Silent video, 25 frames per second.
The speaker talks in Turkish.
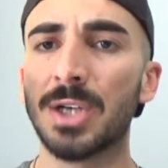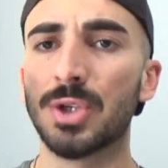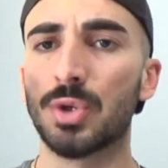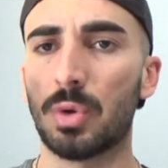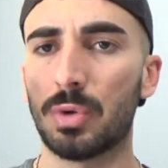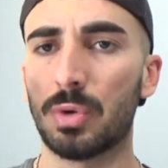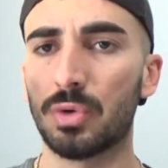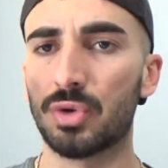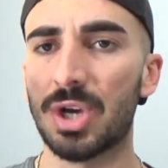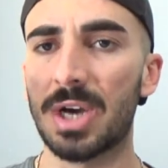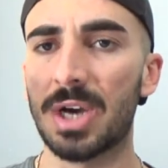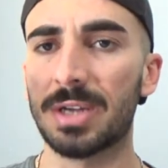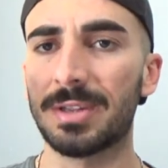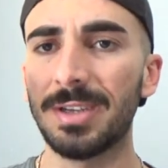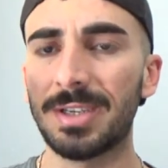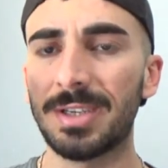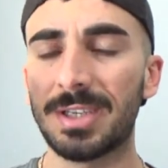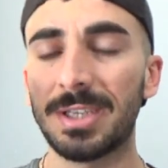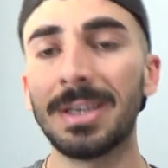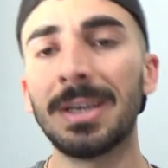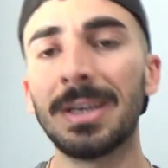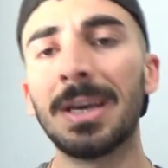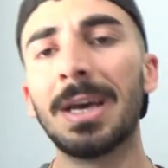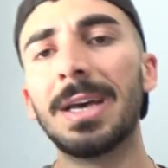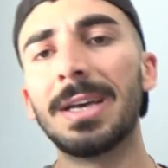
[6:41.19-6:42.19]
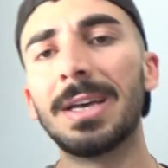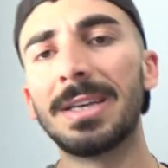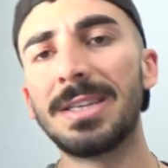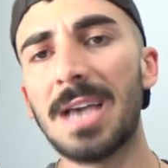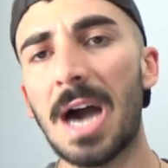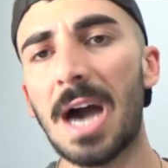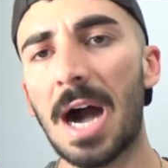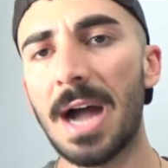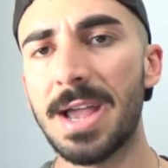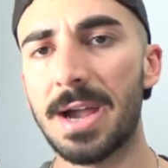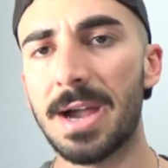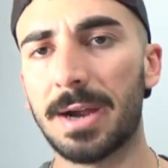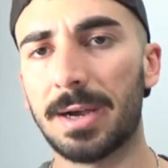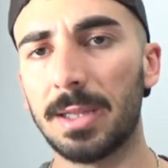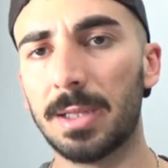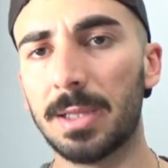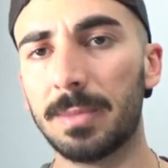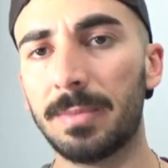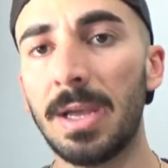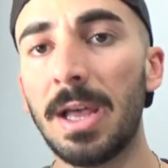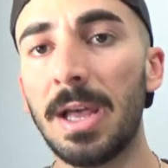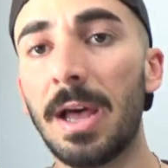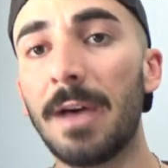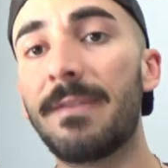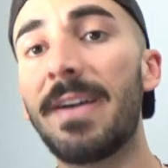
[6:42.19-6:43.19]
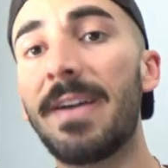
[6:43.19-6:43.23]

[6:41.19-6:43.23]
az olacaktı ki yağ yakalım.